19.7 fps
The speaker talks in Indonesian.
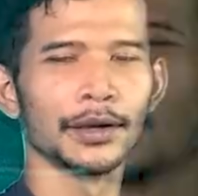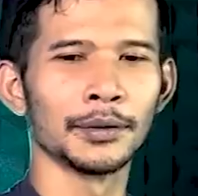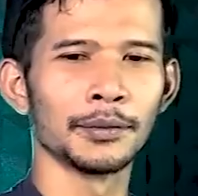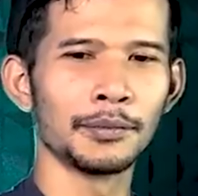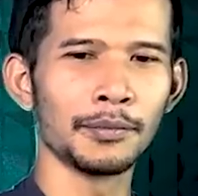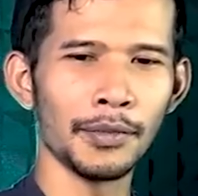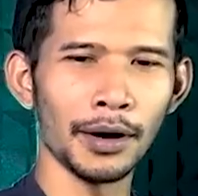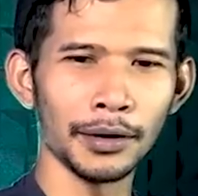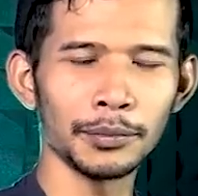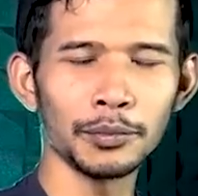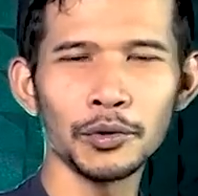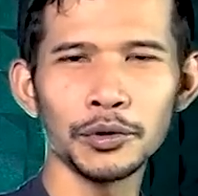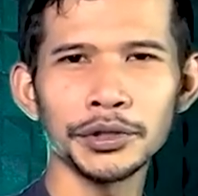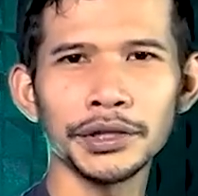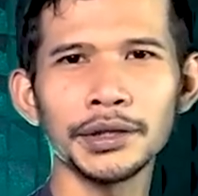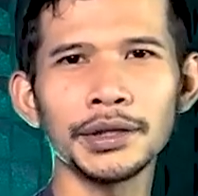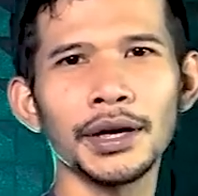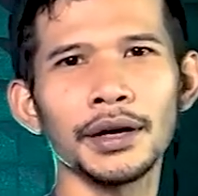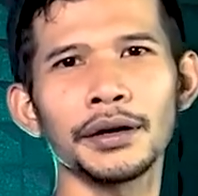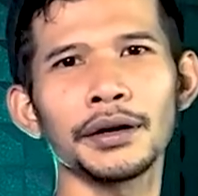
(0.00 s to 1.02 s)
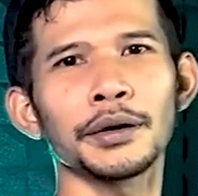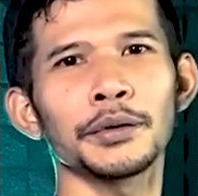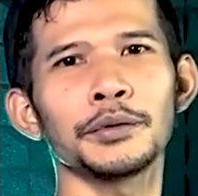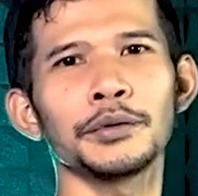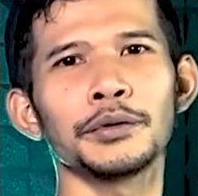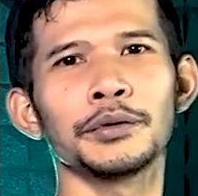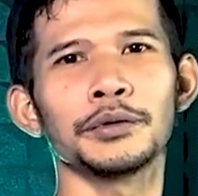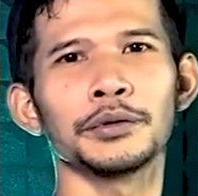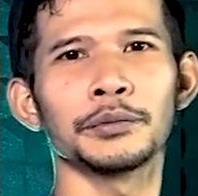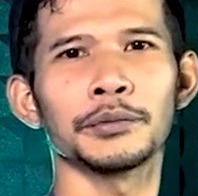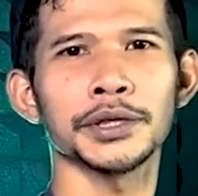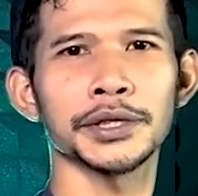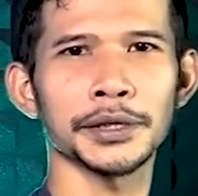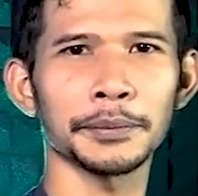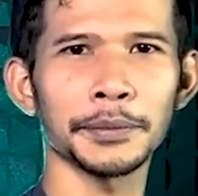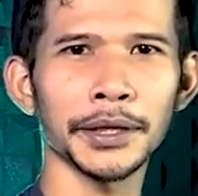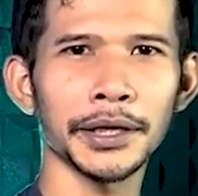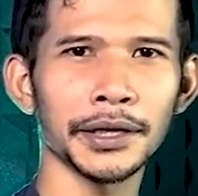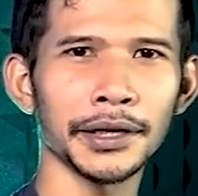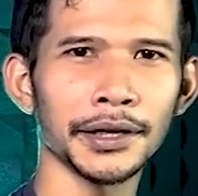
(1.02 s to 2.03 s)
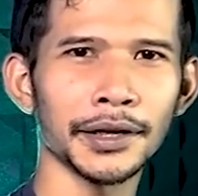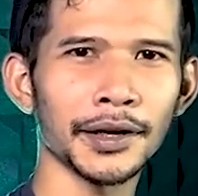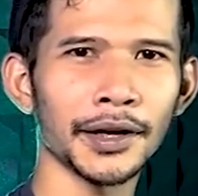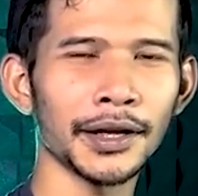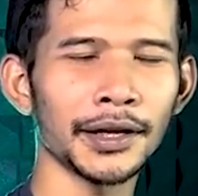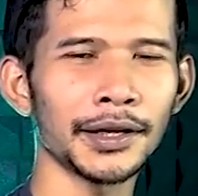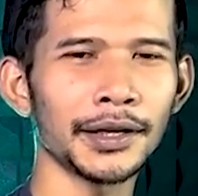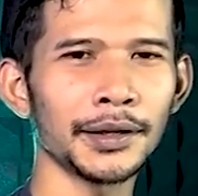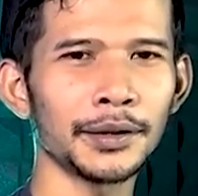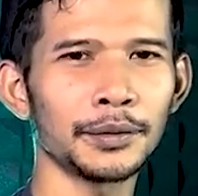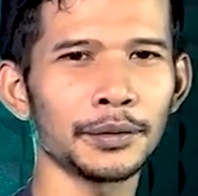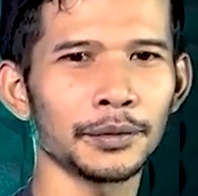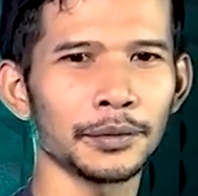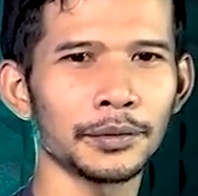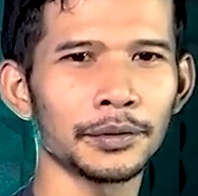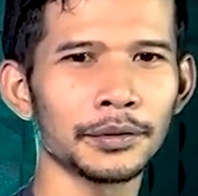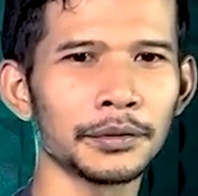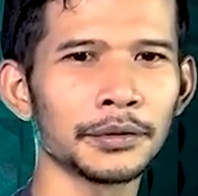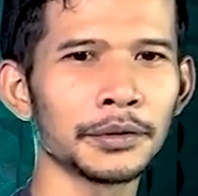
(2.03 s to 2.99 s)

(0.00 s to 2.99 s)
Mau, mau jadi anak gunung masa packingin kayak gitu.